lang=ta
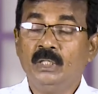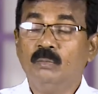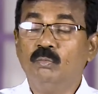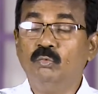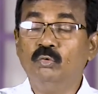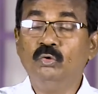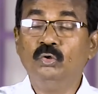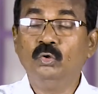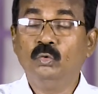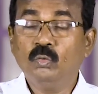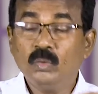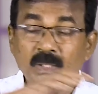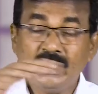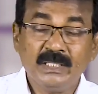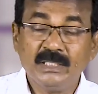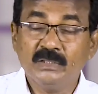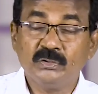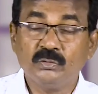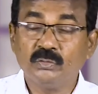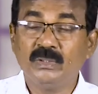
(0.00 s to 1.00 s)
முழு
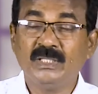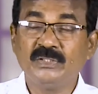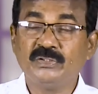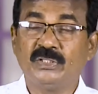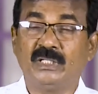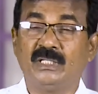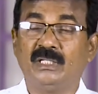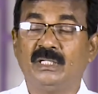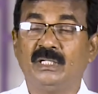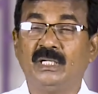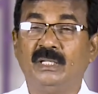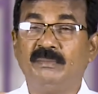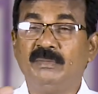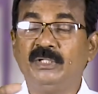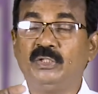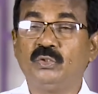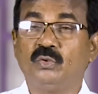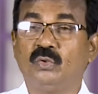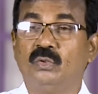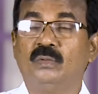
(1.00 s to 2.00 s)
உலகத்துள்ள ஜனங்களை
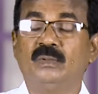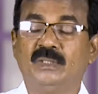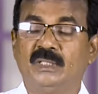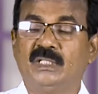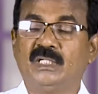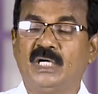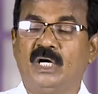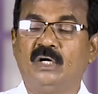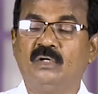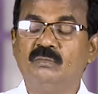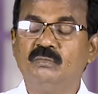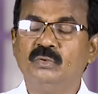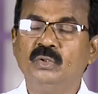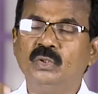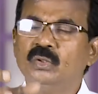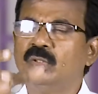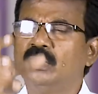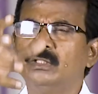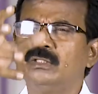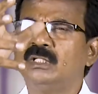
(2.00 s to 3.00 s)
மீட்டுக்கொள்வதற்காகவும்
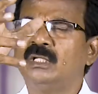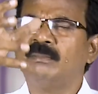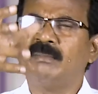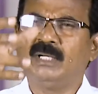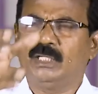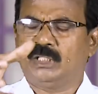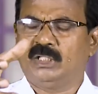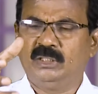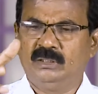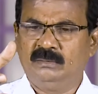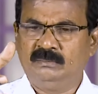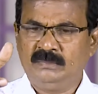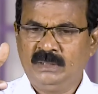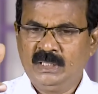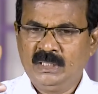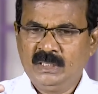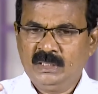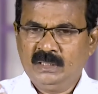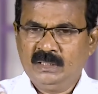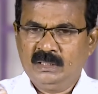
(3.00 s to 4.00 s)
முழு உலகத்தில் மக்களும்
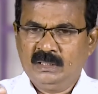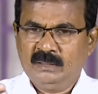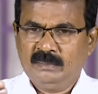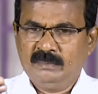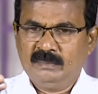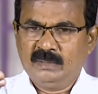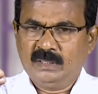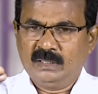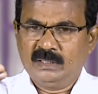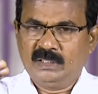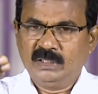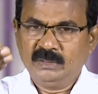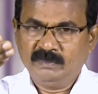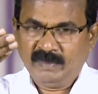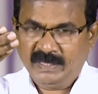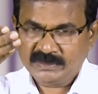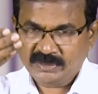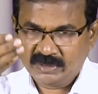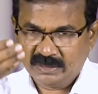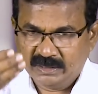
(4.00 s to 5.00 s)

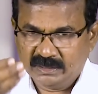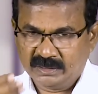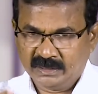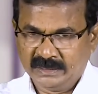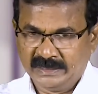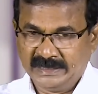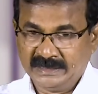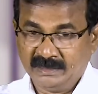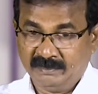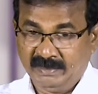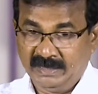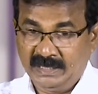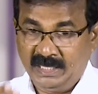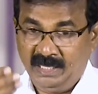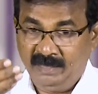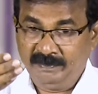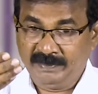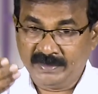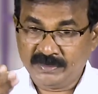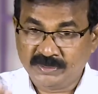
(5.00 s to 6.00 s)
கிருபாசன தண்டை அந்த மகா
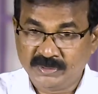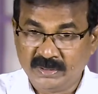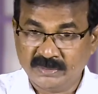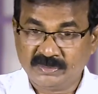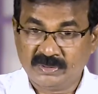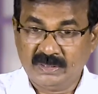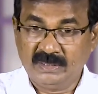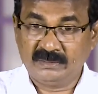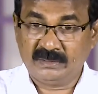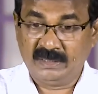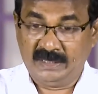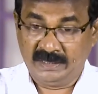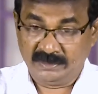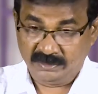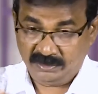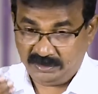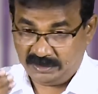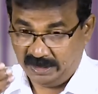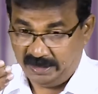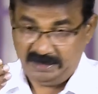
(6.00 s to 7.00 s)
பரிசுத்த ஸ்தலத்தில்
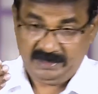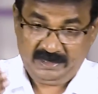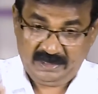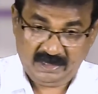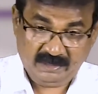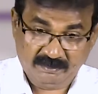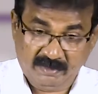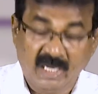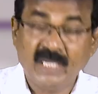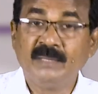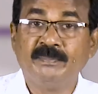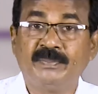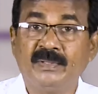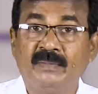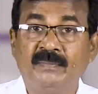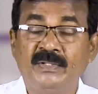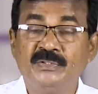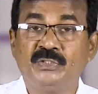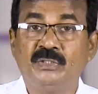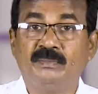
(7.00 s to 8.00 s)
தைரியமாய்
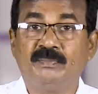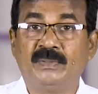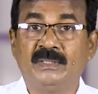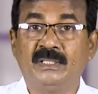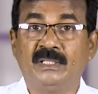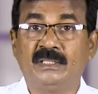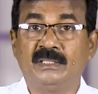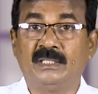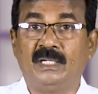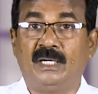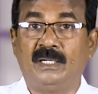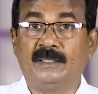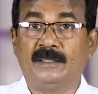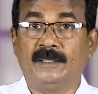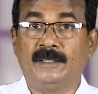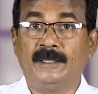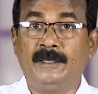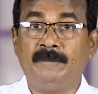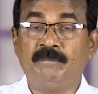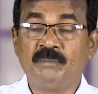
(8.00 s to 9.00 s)
பிரவேசிப்பதற்காக
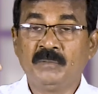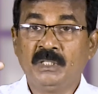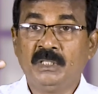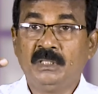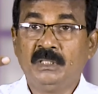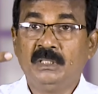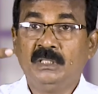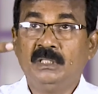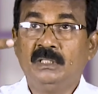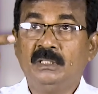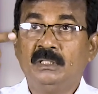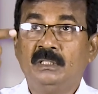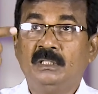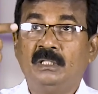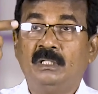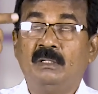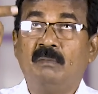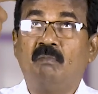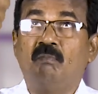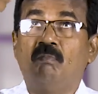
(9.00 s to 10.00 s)

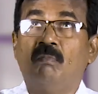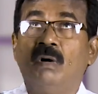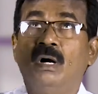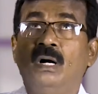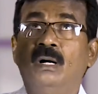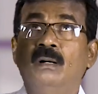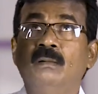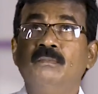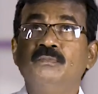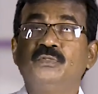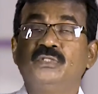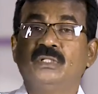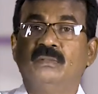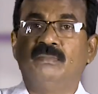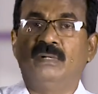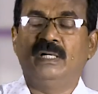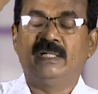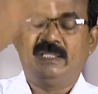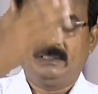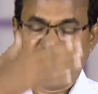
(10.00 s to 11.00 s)

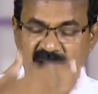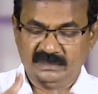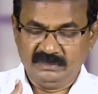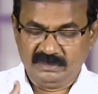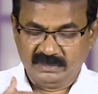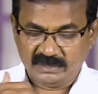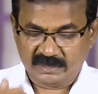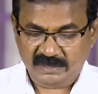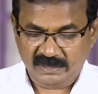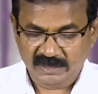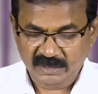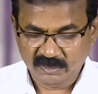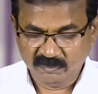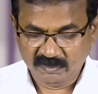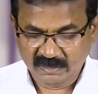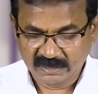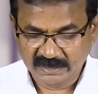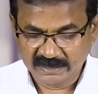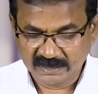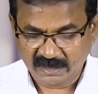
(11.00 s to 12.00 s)
மாம்சமாகிய தன் திரையின்
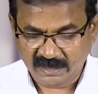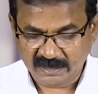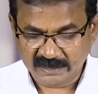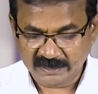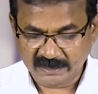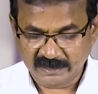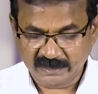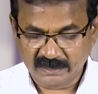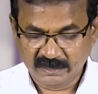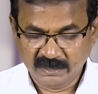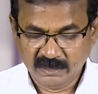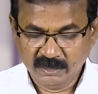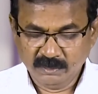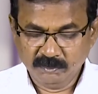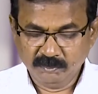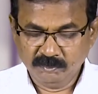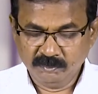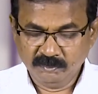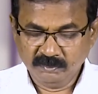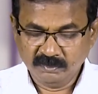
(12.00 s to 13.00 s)
வழியாக
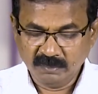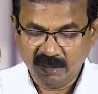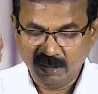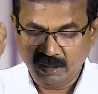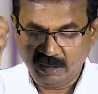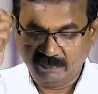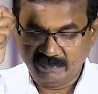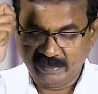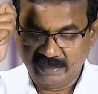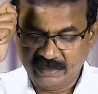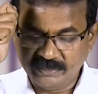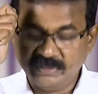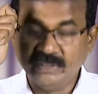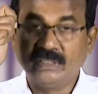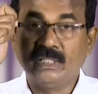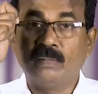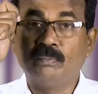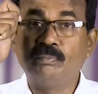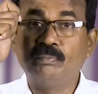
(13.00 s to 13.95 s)
அவர் என்ன செய்யிருக்க